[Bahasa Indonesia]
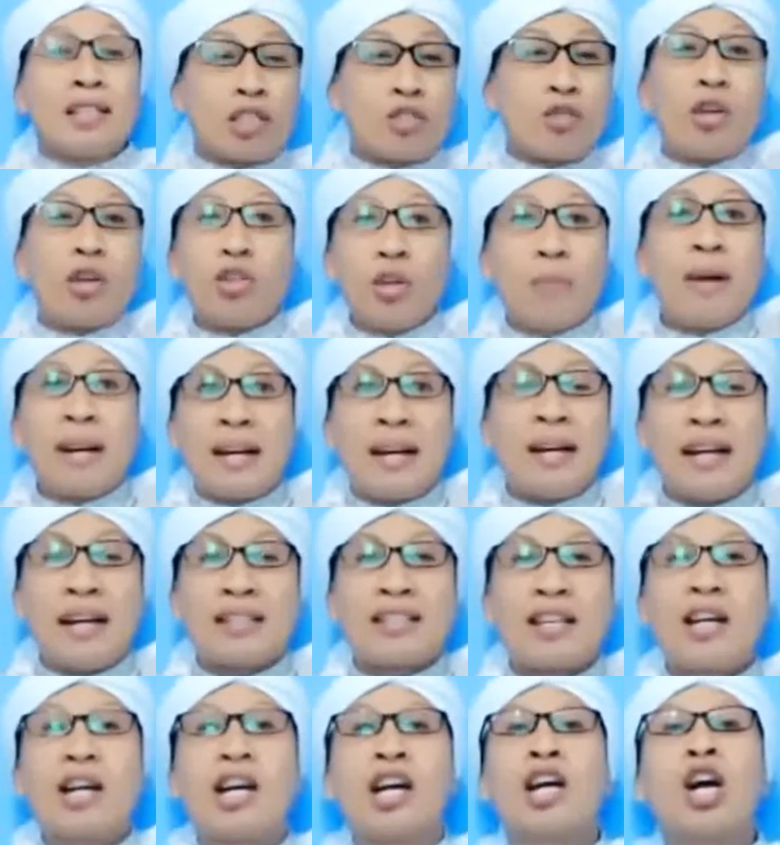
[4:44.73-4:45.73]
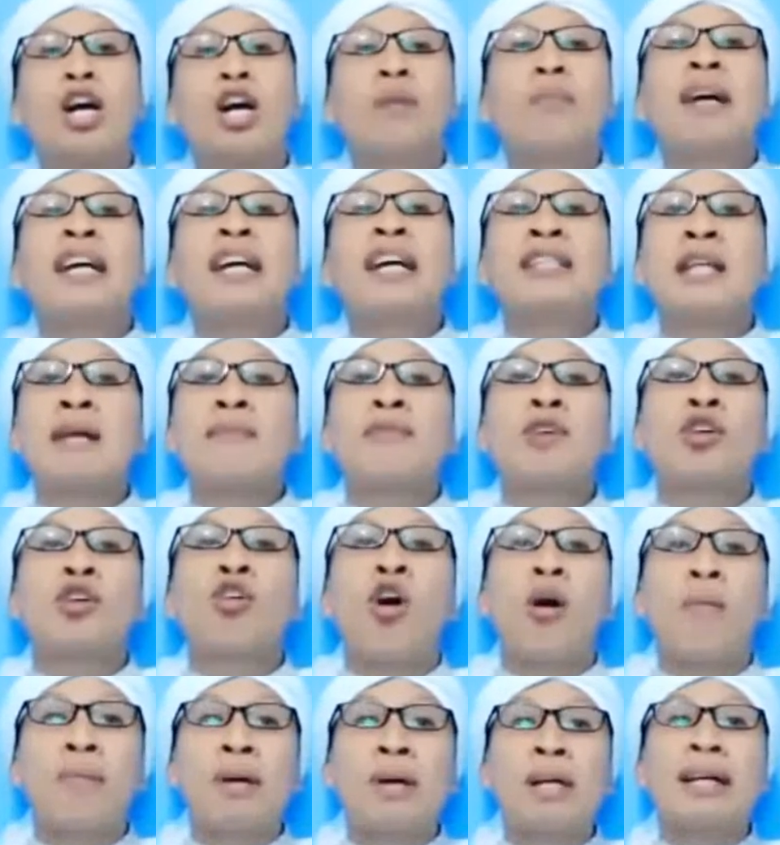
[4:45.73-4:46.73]
Sesuatu yang ada dasar. Kalau mengislamkan
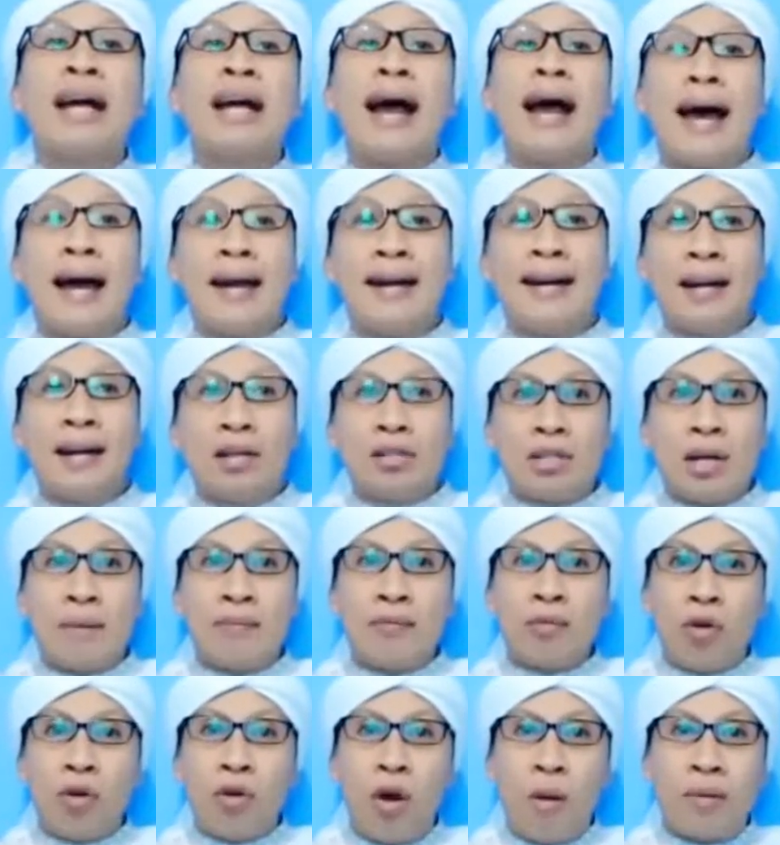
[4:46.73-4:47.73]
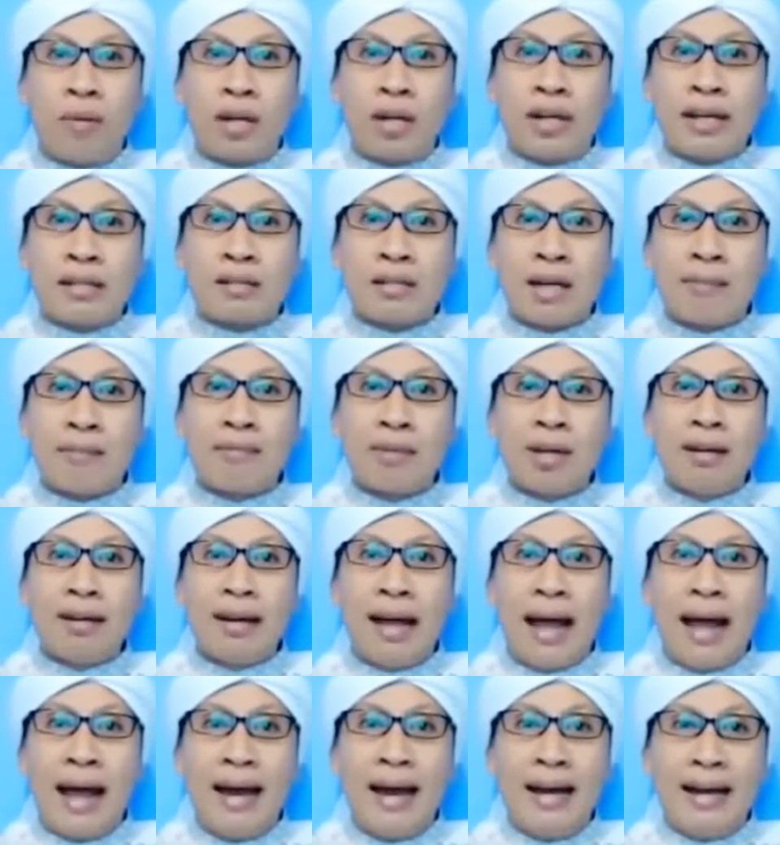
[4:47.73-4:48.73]
khomer nggak ada. Islam khomer diislamkan
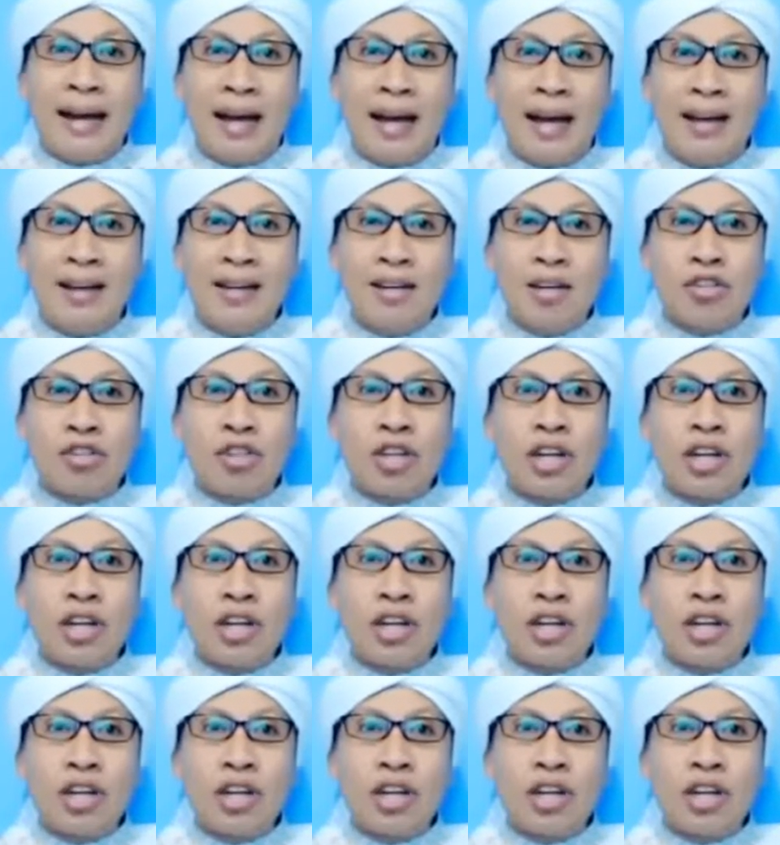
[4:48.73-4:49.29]
nggak ada.